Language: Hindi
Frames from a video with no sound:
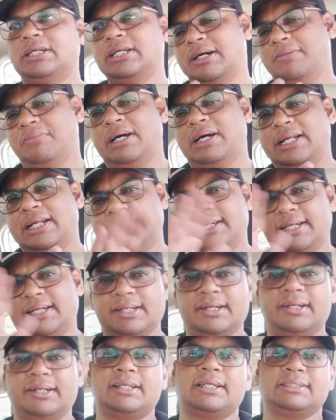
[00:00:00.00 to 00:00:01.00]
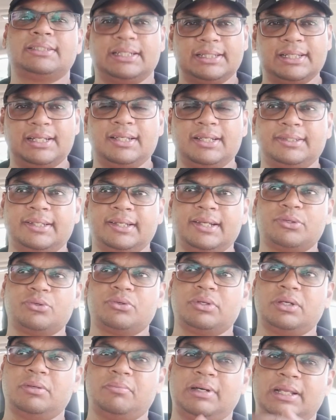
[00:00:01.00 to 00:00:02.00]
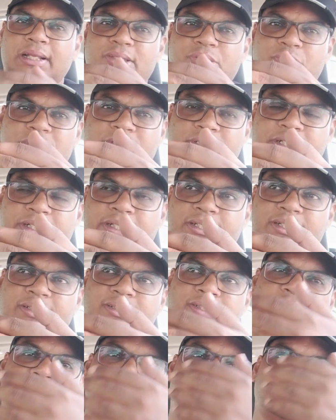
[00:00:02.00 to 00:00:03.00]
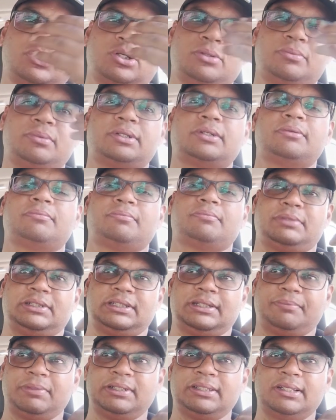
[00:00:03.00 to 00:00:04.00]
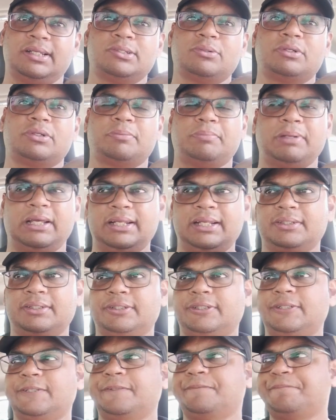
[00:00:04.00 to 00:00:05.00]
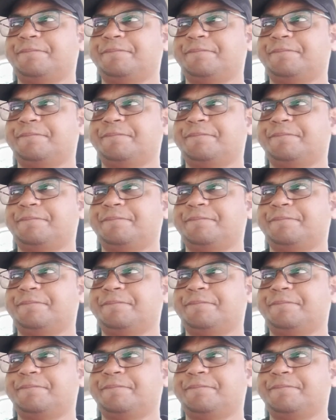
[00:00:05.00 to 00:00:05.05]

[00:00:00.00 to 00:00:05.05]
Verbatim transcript: अंबाला से आधा घंटा ज़्यादा लग जाएगा क्योंकि अंबाला जो है चंडीगढ़ से चालीस किलोमीटर पैंतालीस किलोमीटर पहले आ जाते हैं